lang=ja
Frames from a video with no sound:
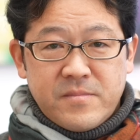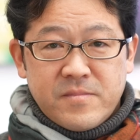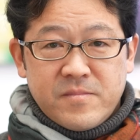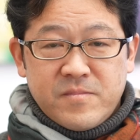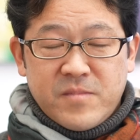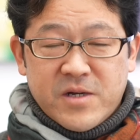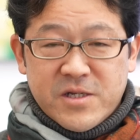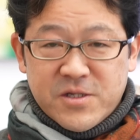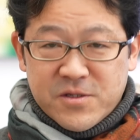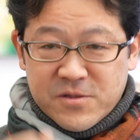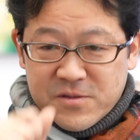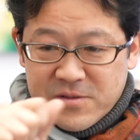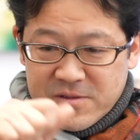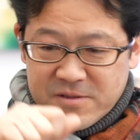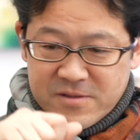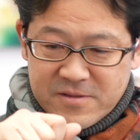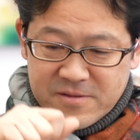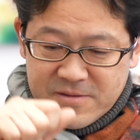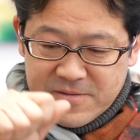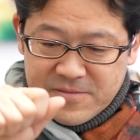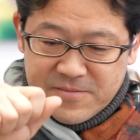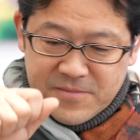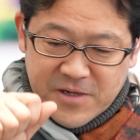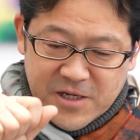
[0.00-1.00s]
まず
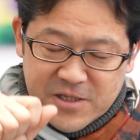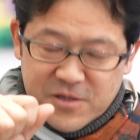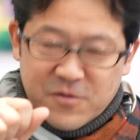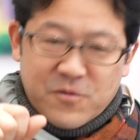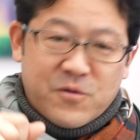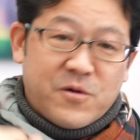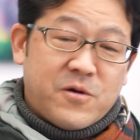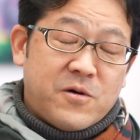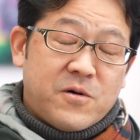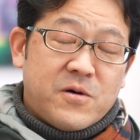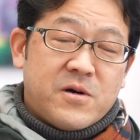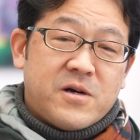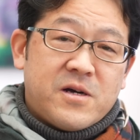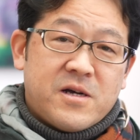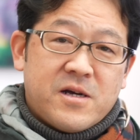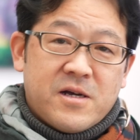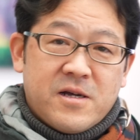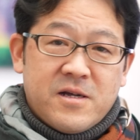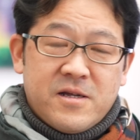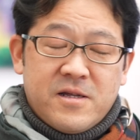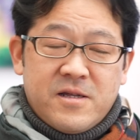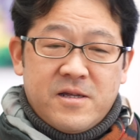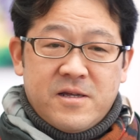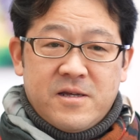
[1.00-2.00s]
バッとこ
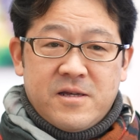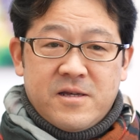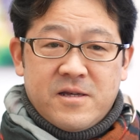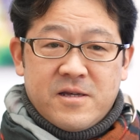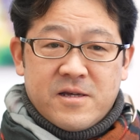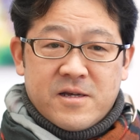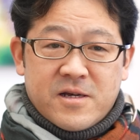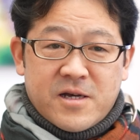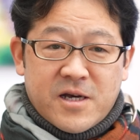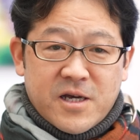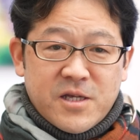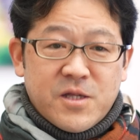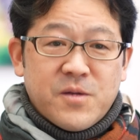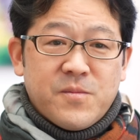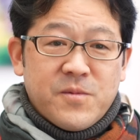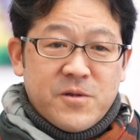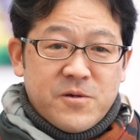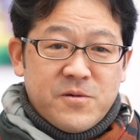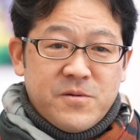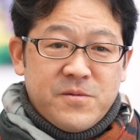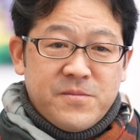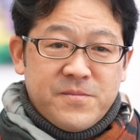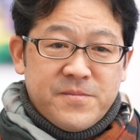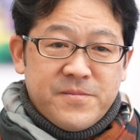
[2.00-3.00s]
う書いてみ
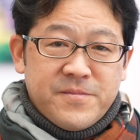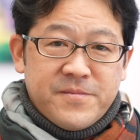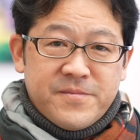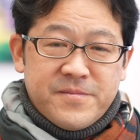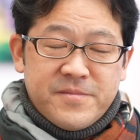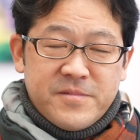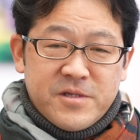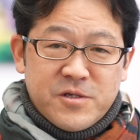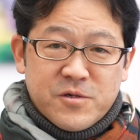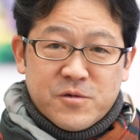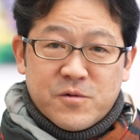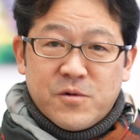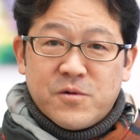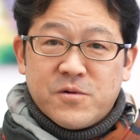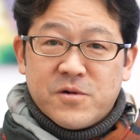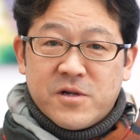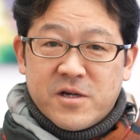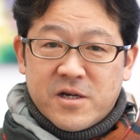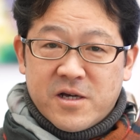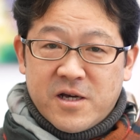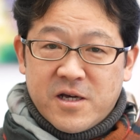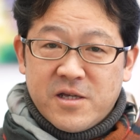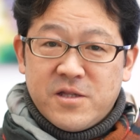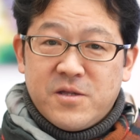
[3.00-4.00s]
る10個ぐ
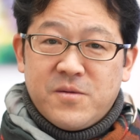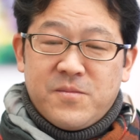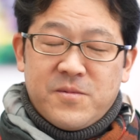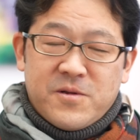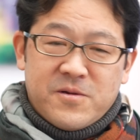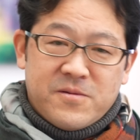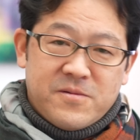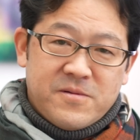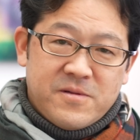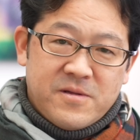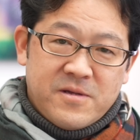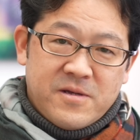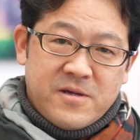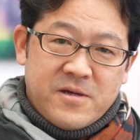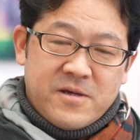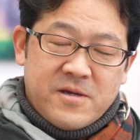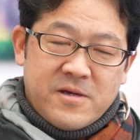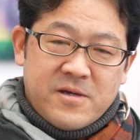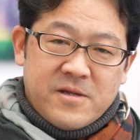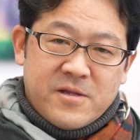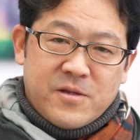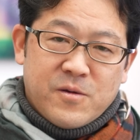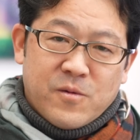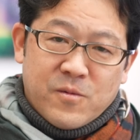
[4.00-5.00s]
らい書いてみる
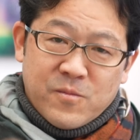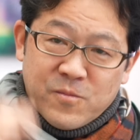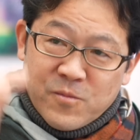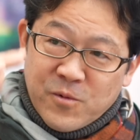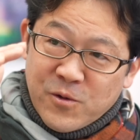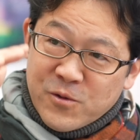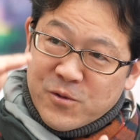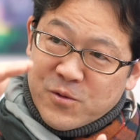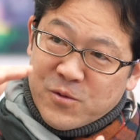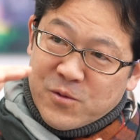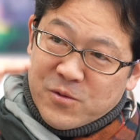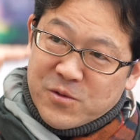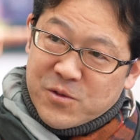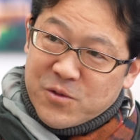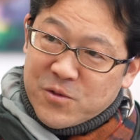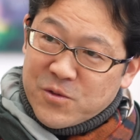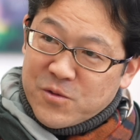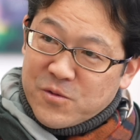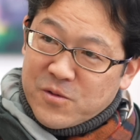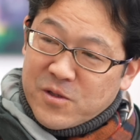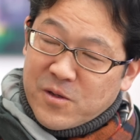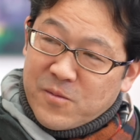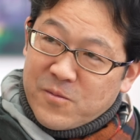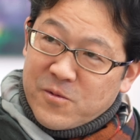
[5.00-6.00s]
でももっと重
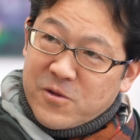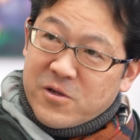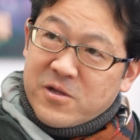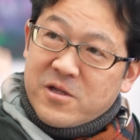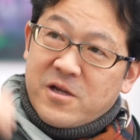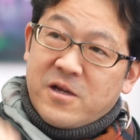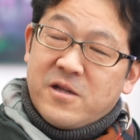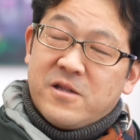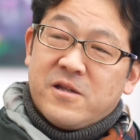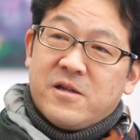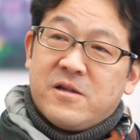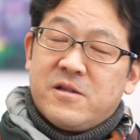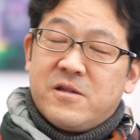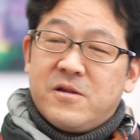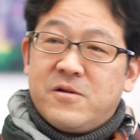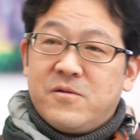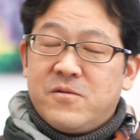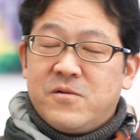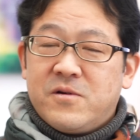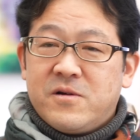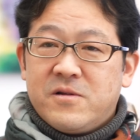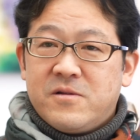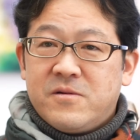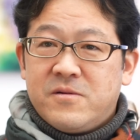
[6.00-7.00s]
要なものは何なんだ
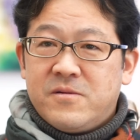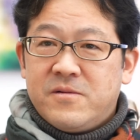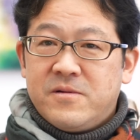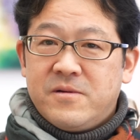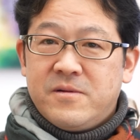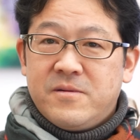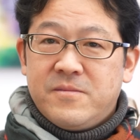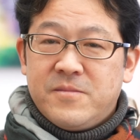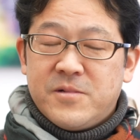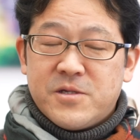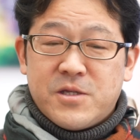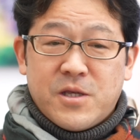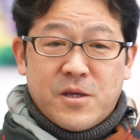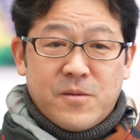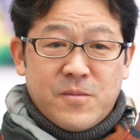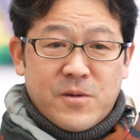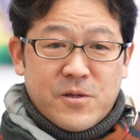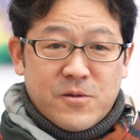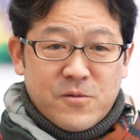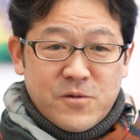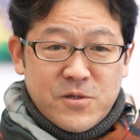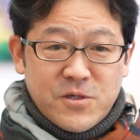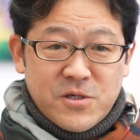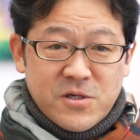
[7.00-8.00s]
ろうかな、まあ、生
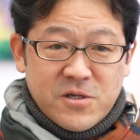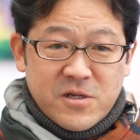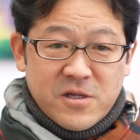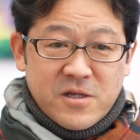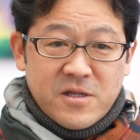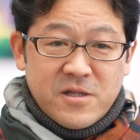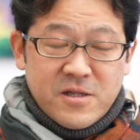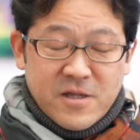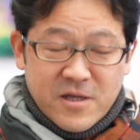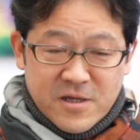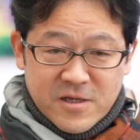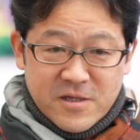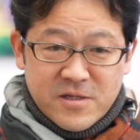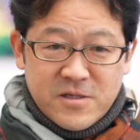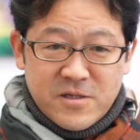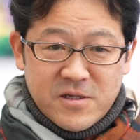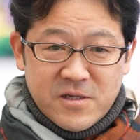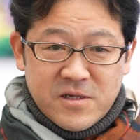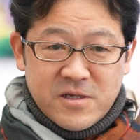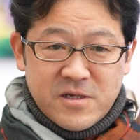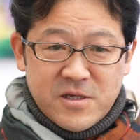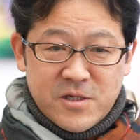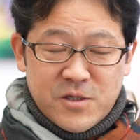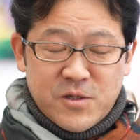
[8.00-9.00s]
命の維持にね
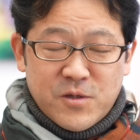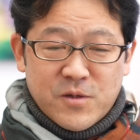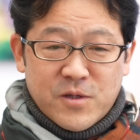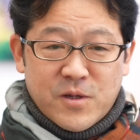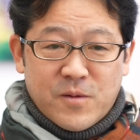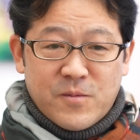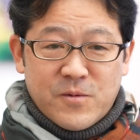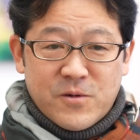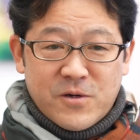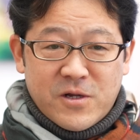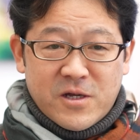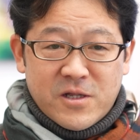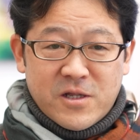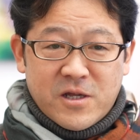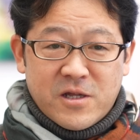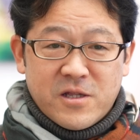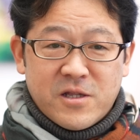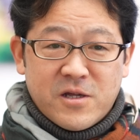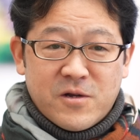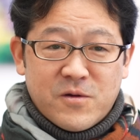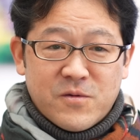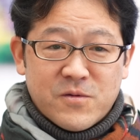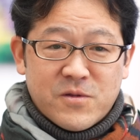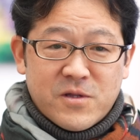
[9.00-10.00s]
必要なものは
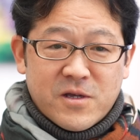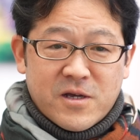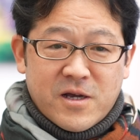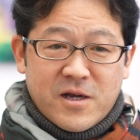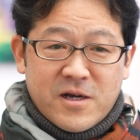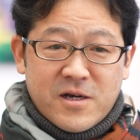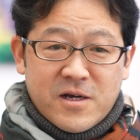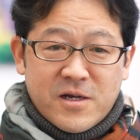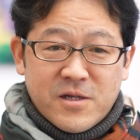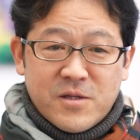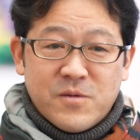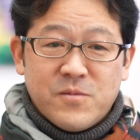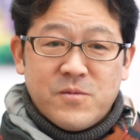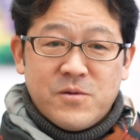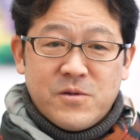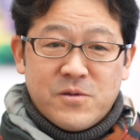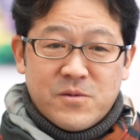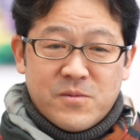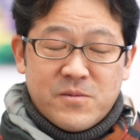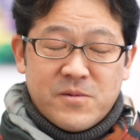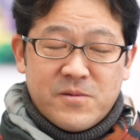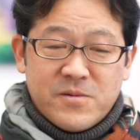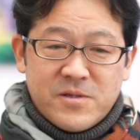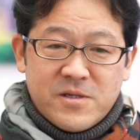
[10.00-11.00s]
何だろうって考えてもいい
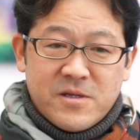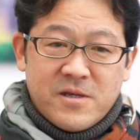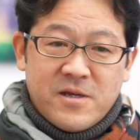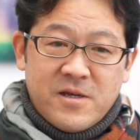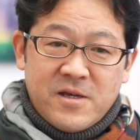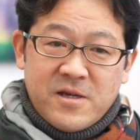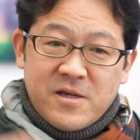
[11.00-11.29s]
と思います